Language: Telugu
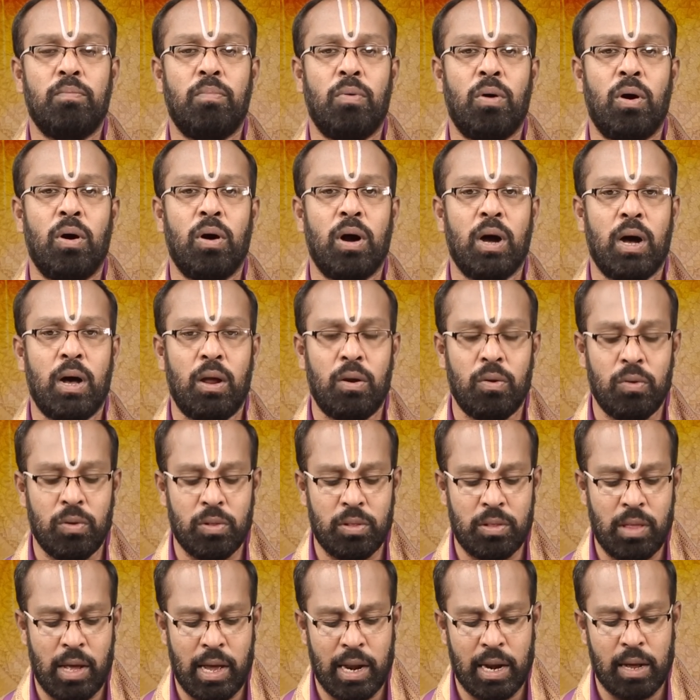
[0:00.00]
భోగాలు
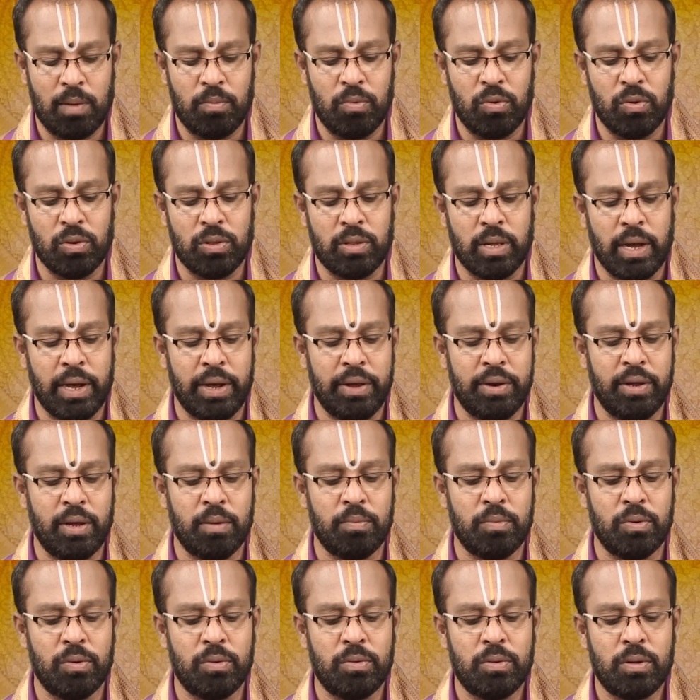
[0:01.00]
ధనము
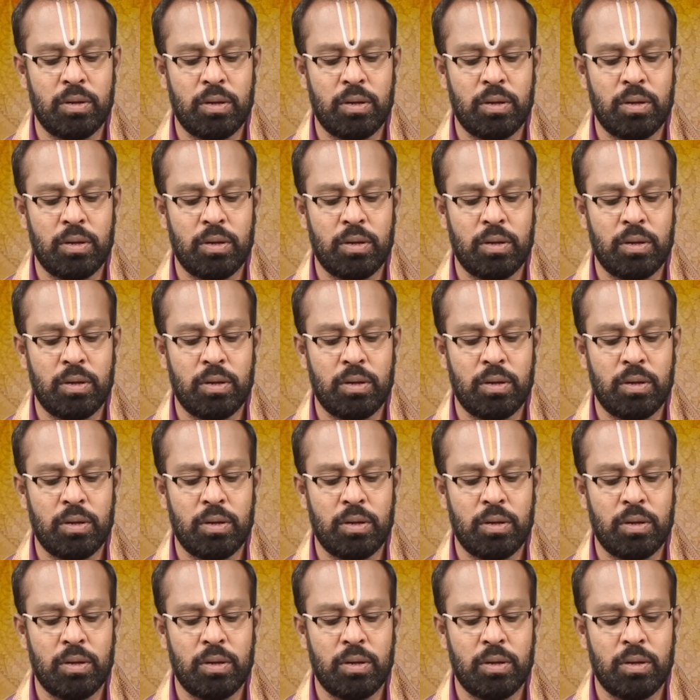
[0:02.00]
ధైర్యము